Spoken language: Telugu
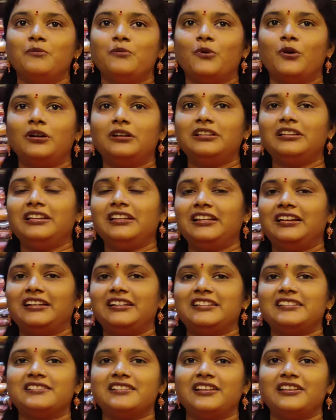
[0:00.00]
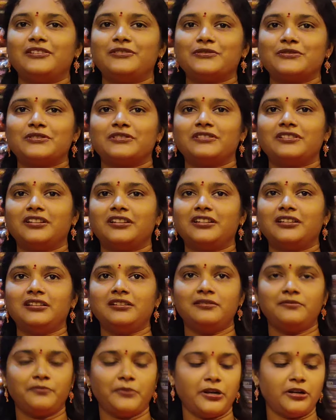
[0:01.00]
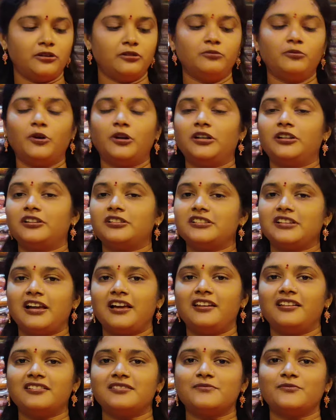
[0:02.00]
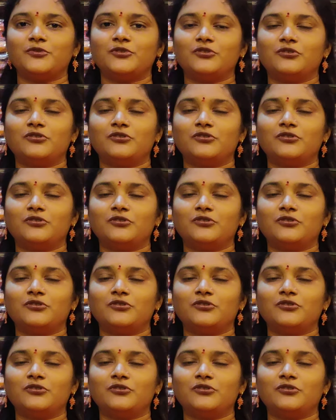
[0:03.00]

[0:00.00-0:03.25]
బోర్డర్ ఇలా డిజైన్ వస్తుందండి పట్టు బోర్డర్ చాలా స్మూత్